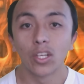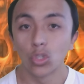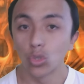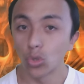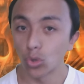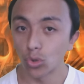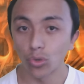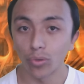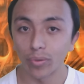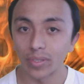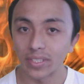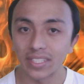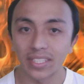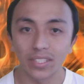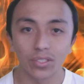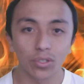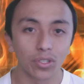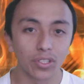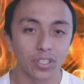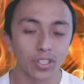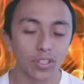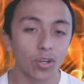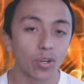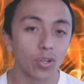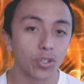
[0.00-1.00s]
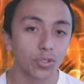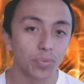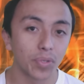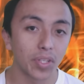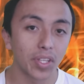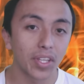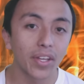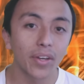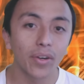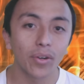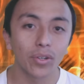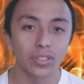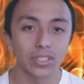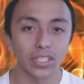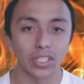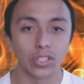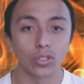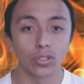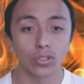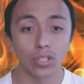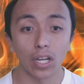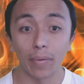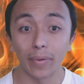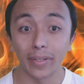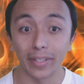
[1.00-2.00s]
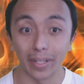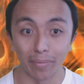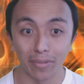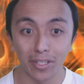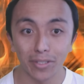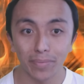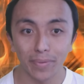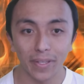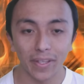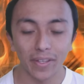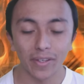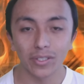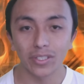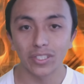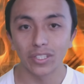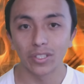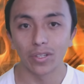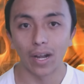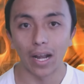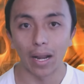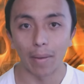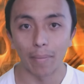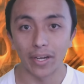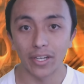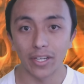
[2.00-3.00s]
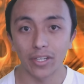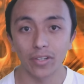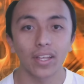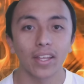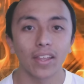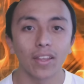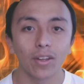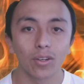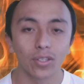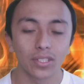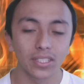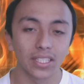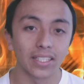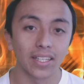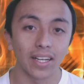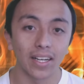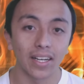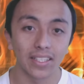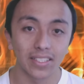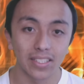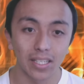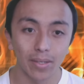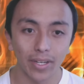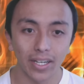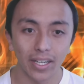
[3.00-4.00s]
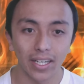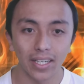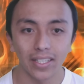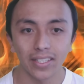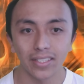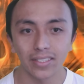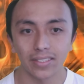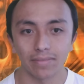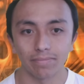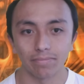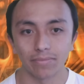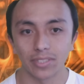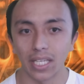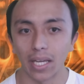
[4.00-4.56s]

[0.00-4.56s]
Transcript: YouTube está escondiendo los videos y no solamente mis videos, sino la mayoría de los canales liberales,